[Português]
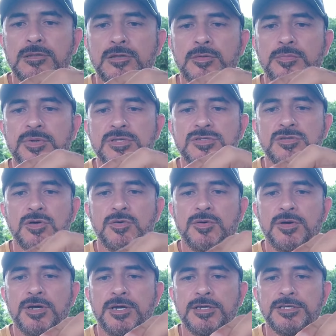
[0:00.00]
Então,
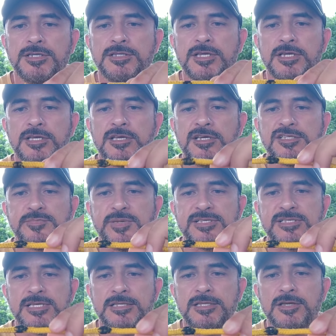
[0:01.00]
pessoal, é, já dei aqui as
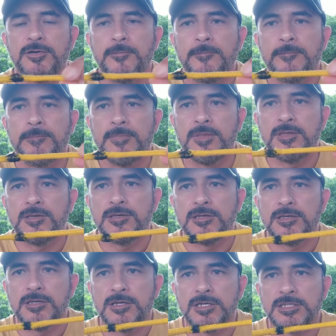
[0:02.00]
passadinhas, ó.
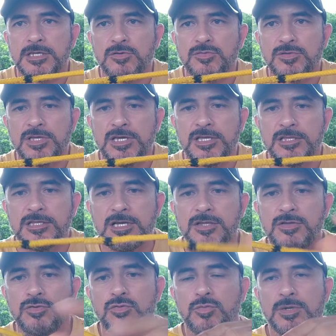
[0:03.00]
Ela tá
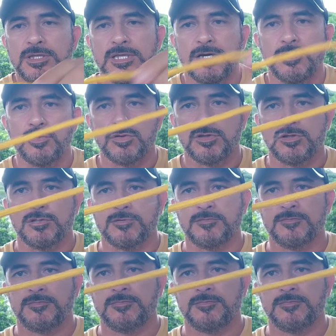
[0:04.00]
conectado uma na outra, ó.